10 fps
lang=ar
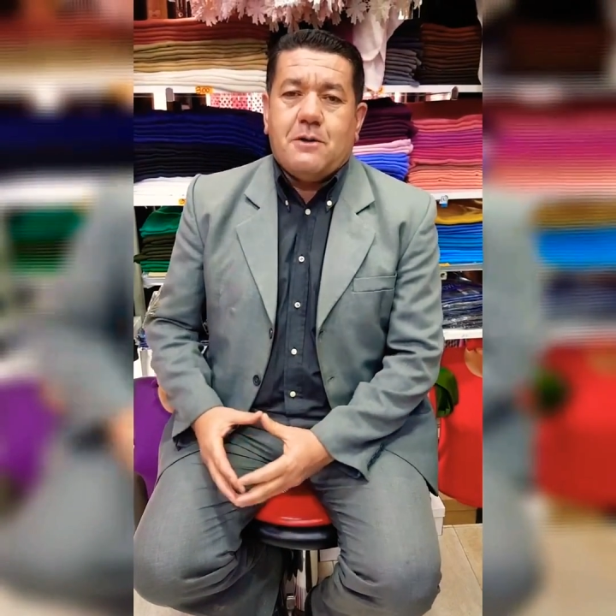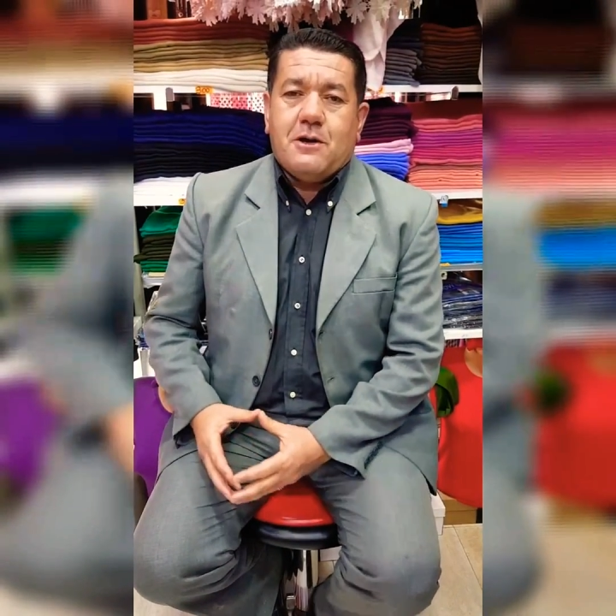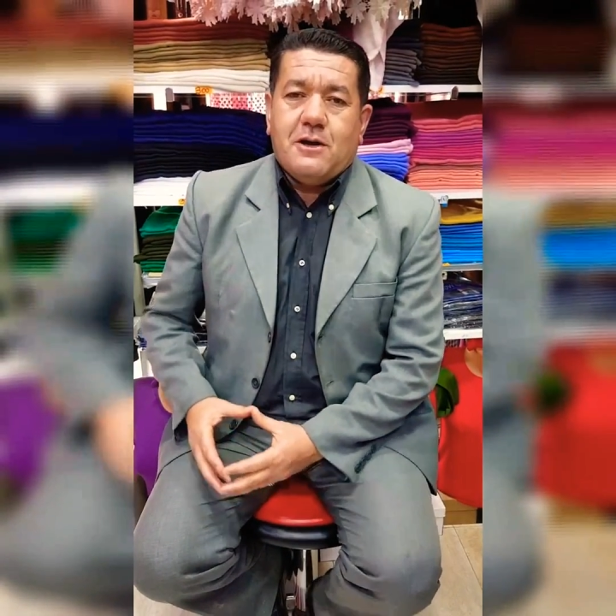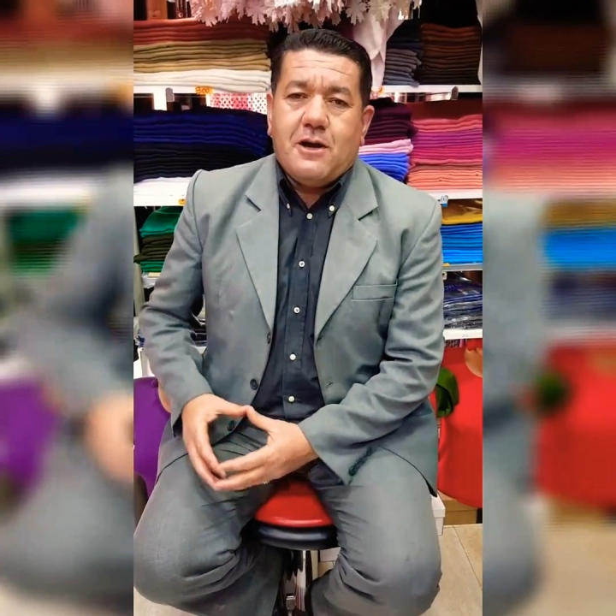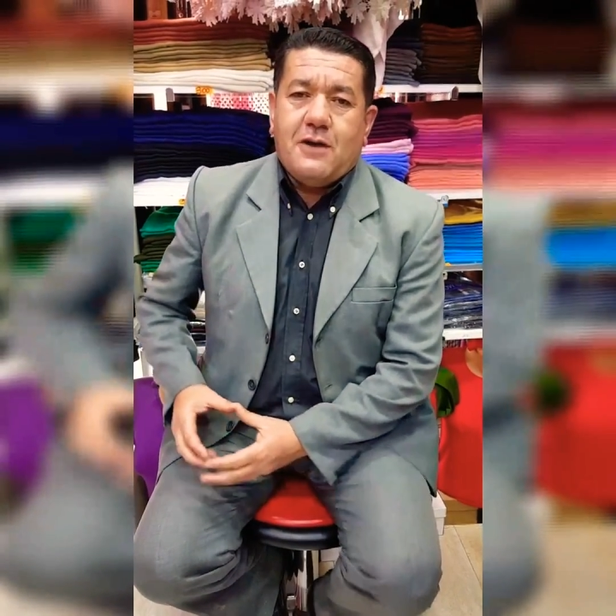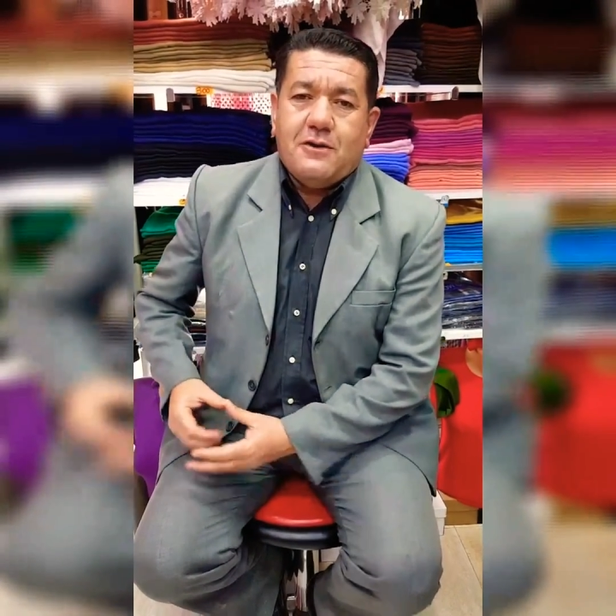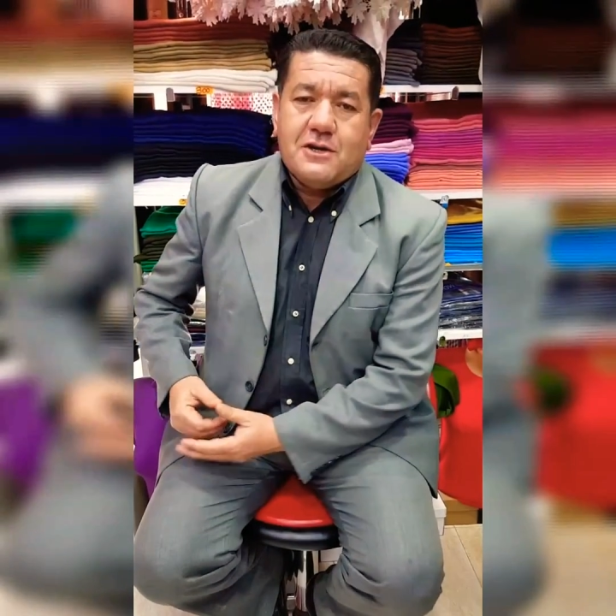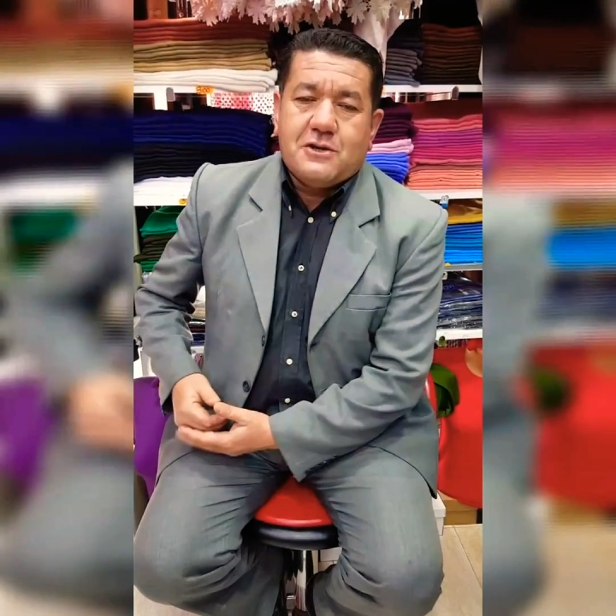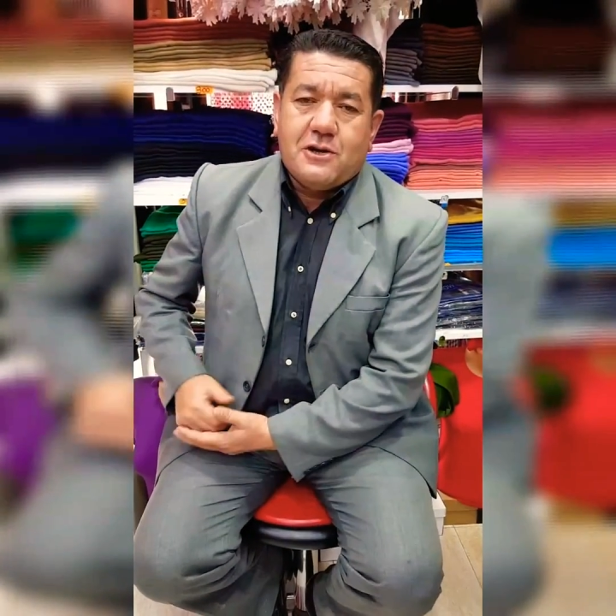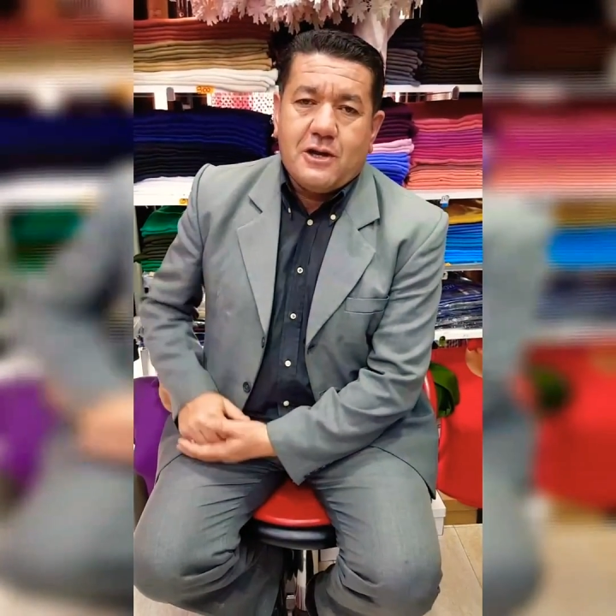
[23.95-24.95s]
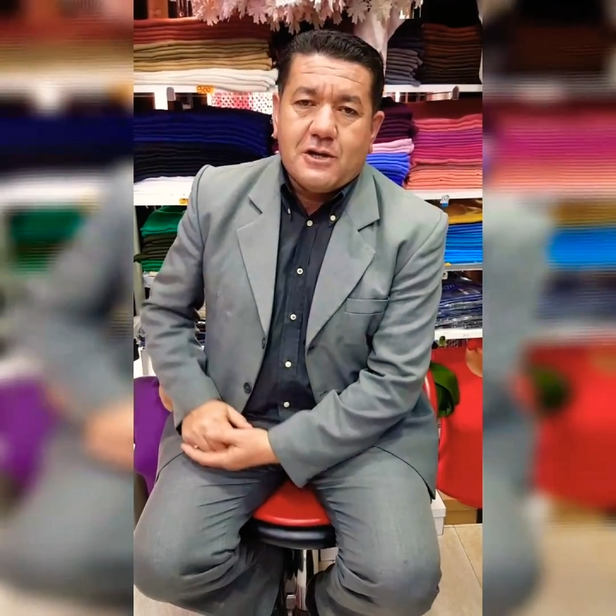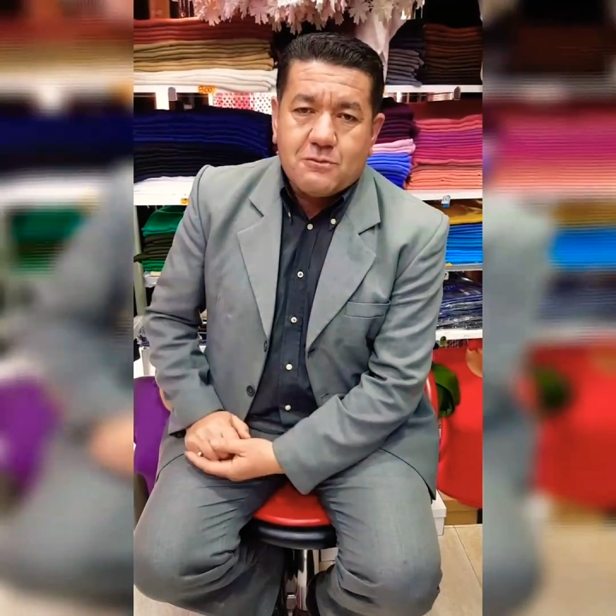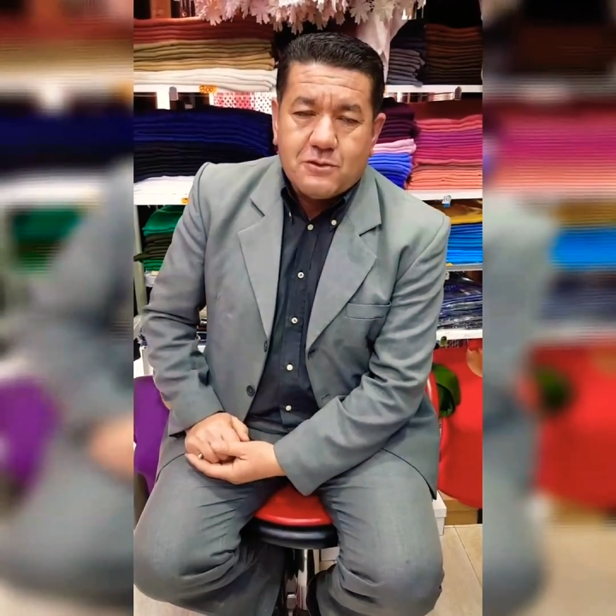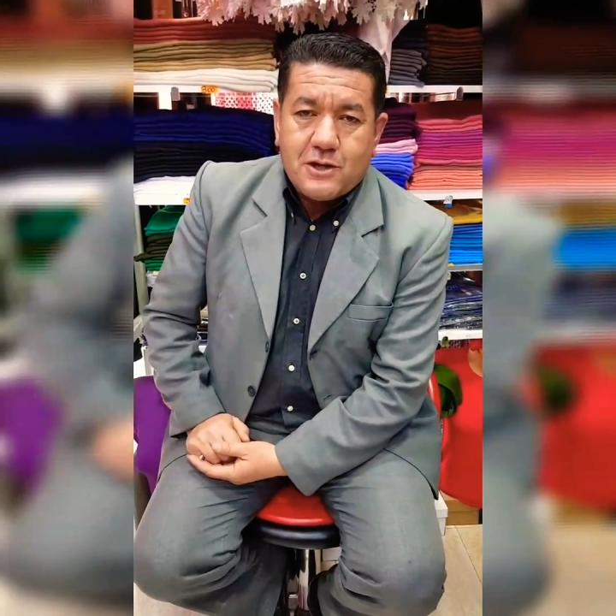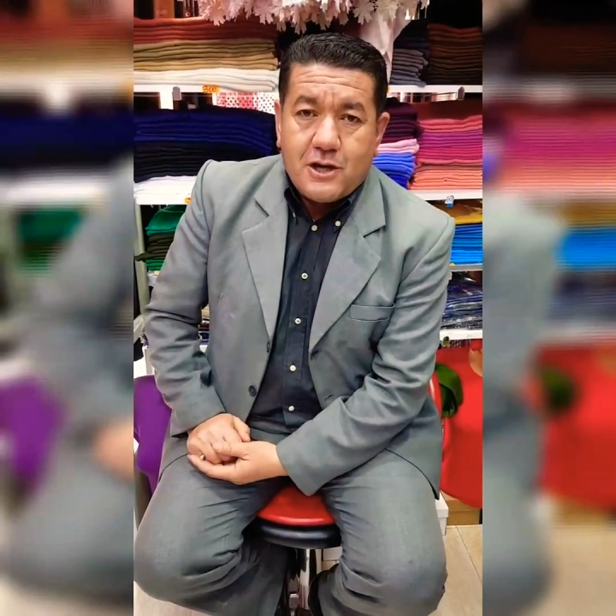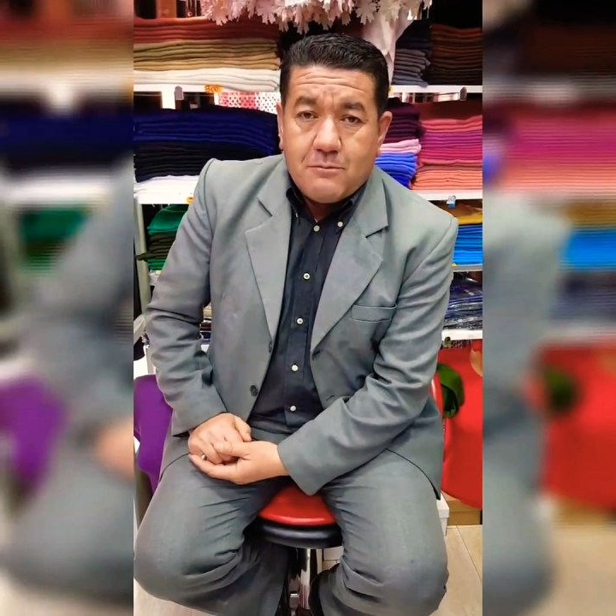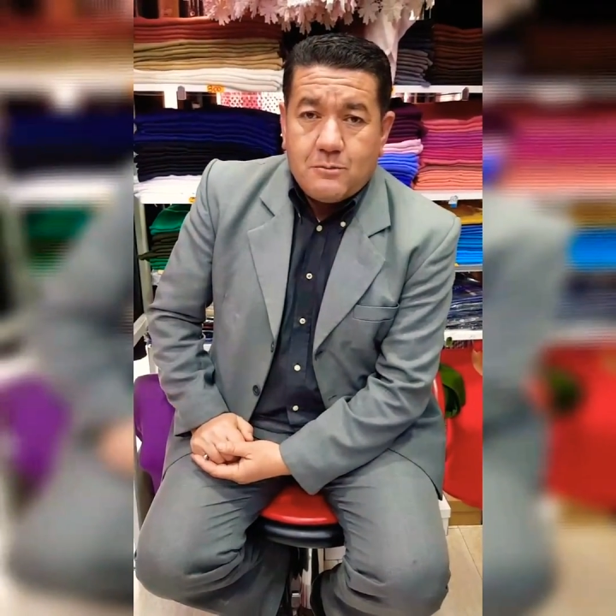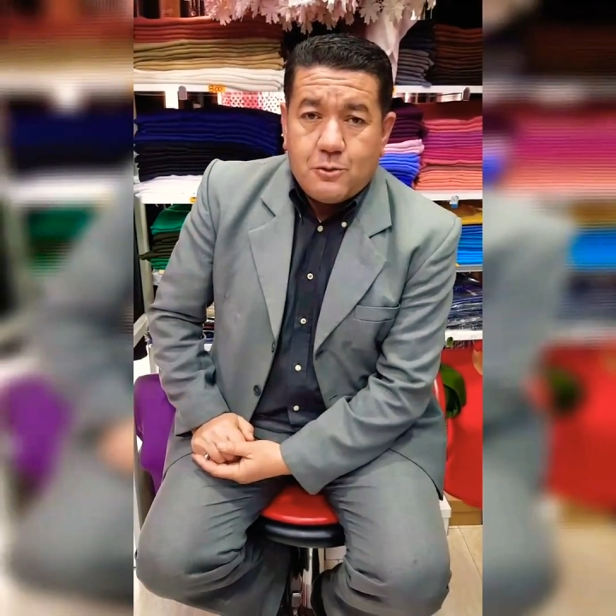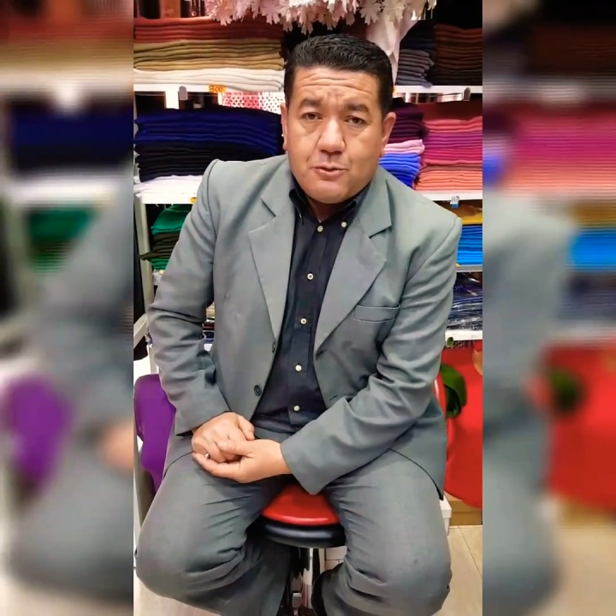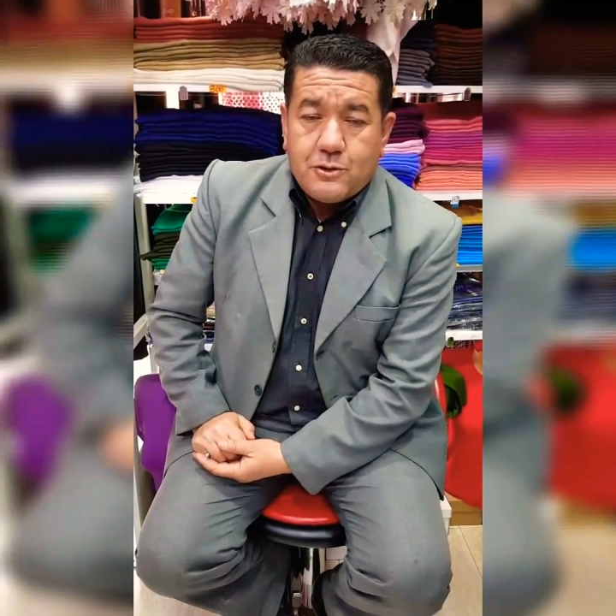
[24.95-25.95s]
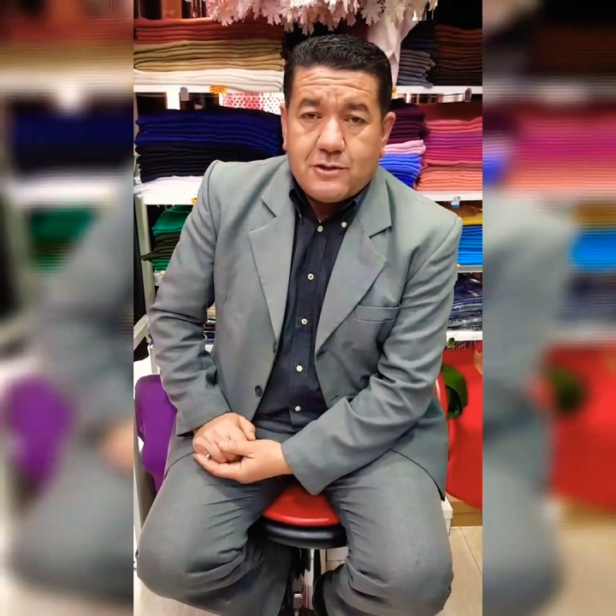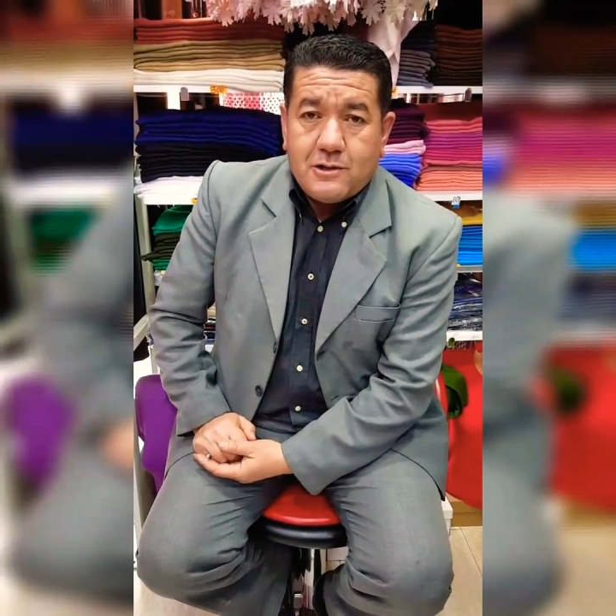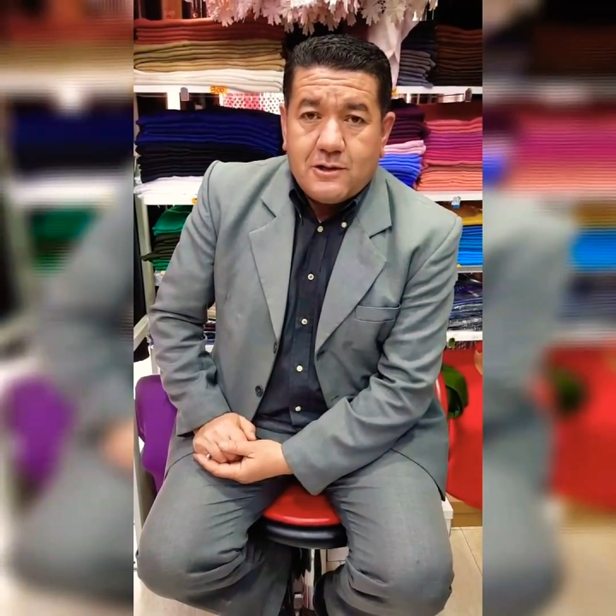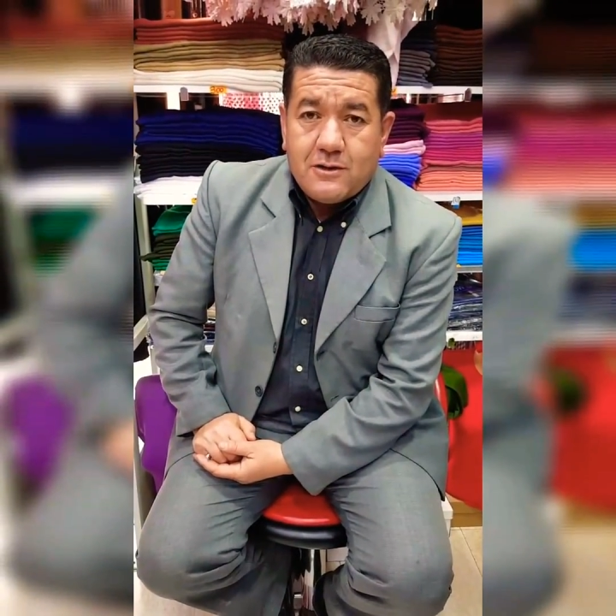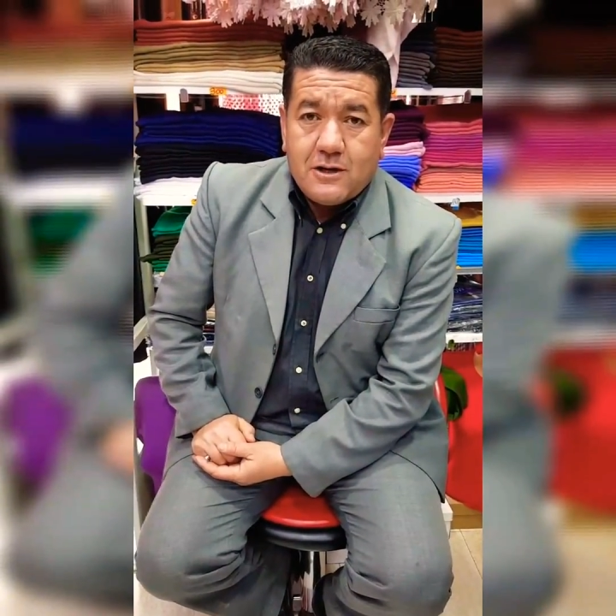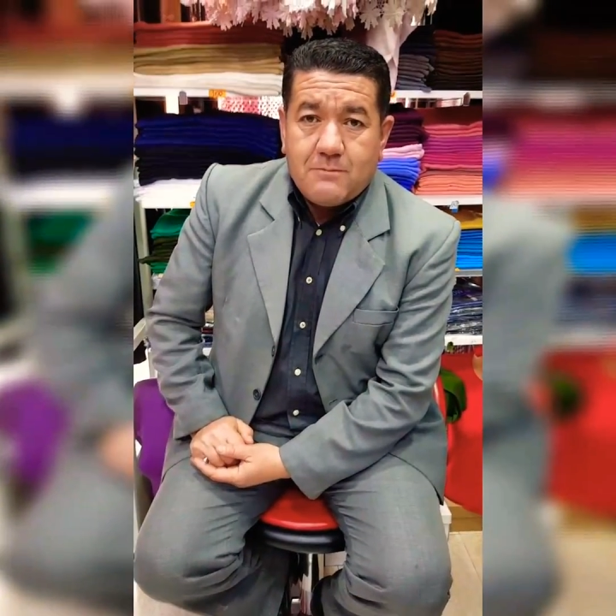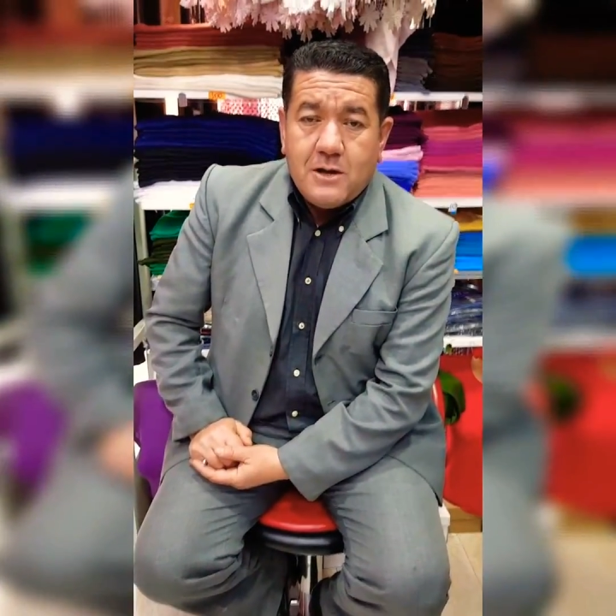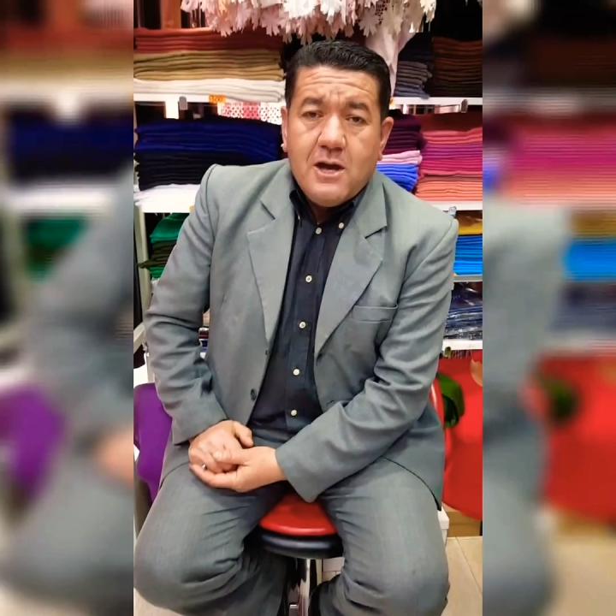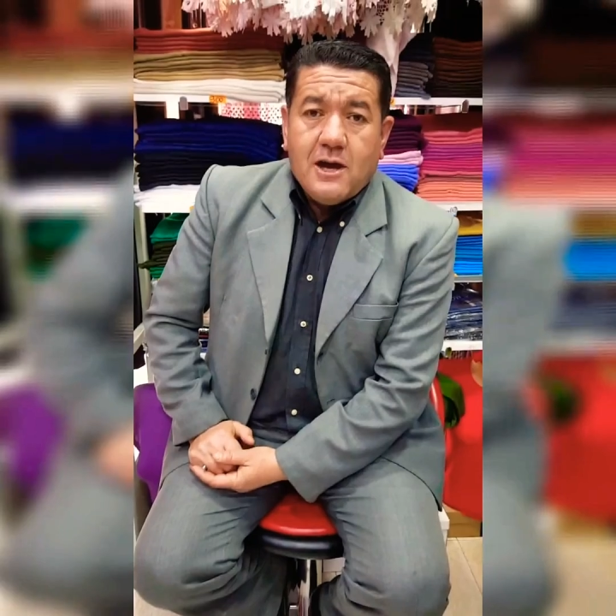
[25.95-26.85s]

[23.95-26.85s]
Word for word: بالنسر الأسود رغم برودة الهضاب